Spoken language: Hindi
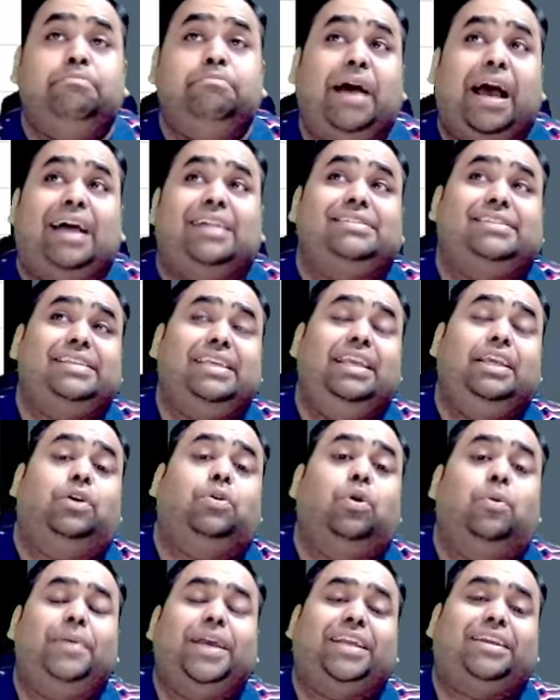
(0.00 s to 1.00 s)
मैथ्स
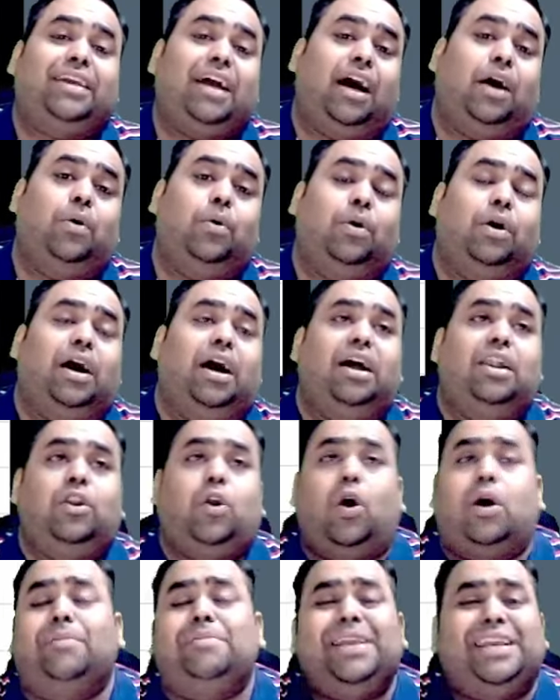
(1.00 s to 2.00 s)
इको में क्या होगा
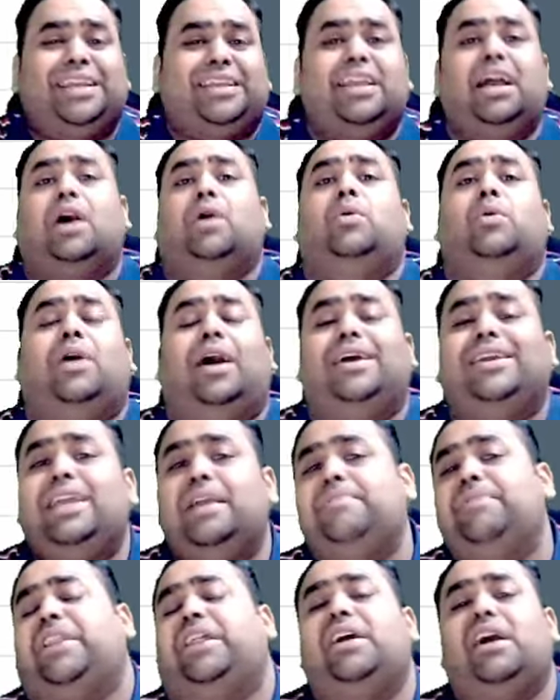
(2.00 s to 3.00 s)
लॉ में क्या होगा ये
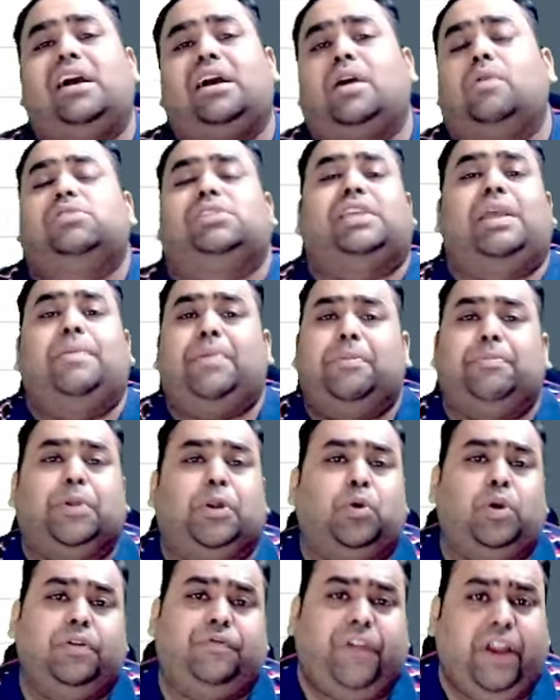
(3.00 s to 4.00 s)
मेरे अकाउंट्स के पेपर
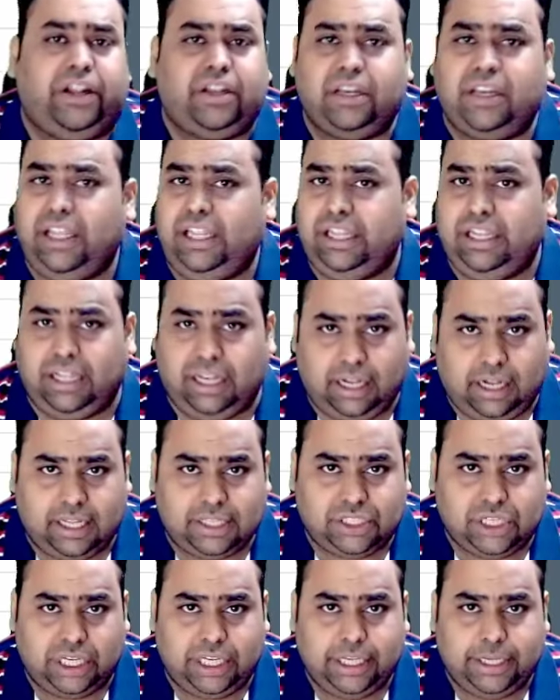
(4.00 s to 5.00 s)
को इफेक्ट नहीं करना
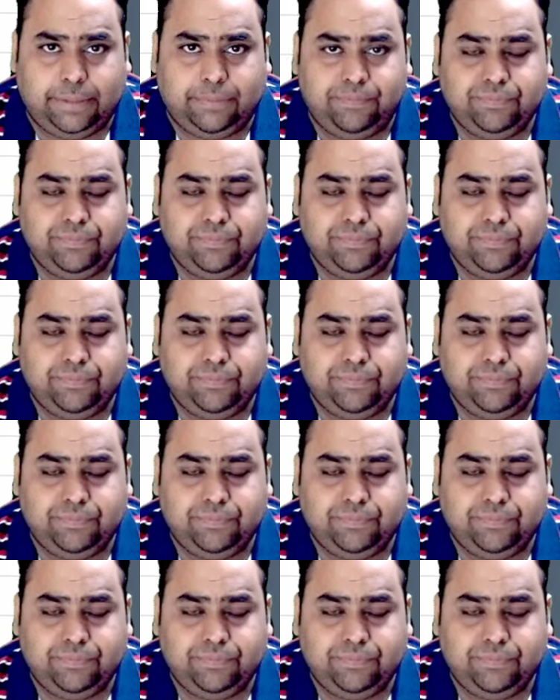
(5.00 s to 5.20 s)
चाहिए